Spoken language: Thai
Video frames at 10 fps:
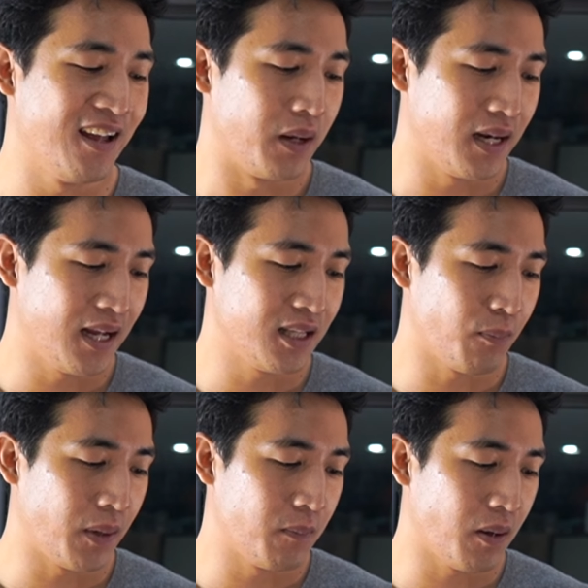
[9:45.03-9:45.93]
มันน่าจะ
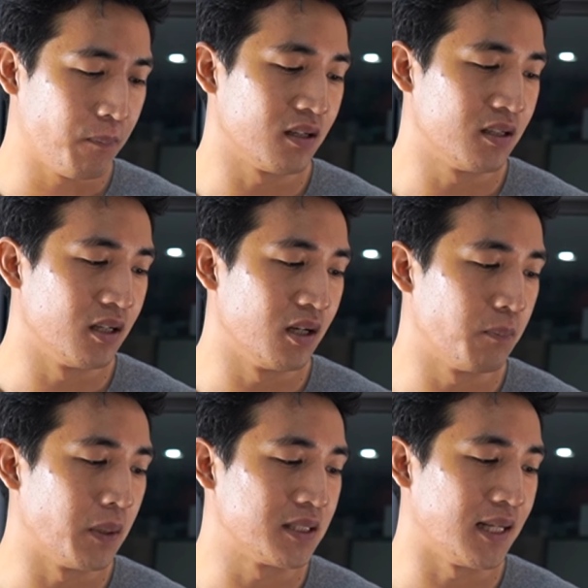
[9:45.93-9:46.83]
เป็นแบบก็คือ
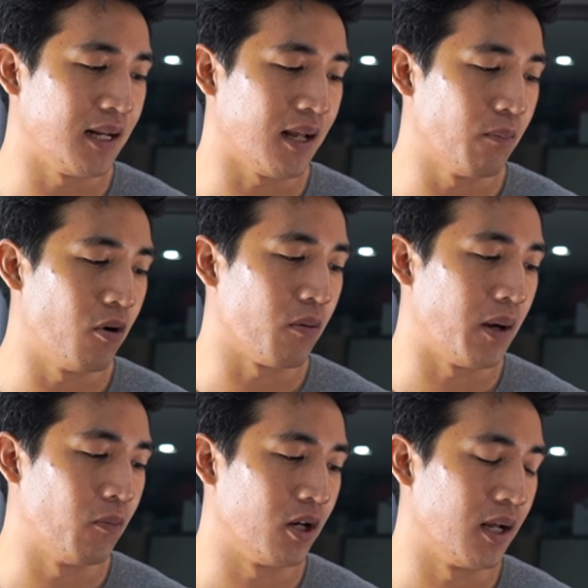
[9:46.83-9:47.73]
เปอร์เซ็นต์เนี่ยบอก
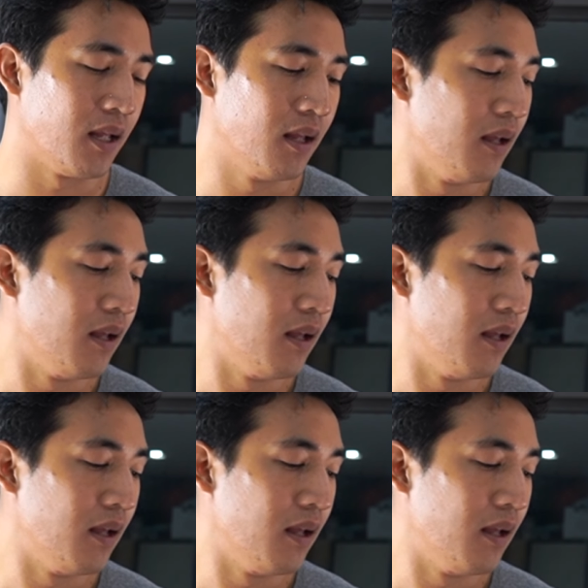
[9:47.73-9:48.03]
มาหมดเลย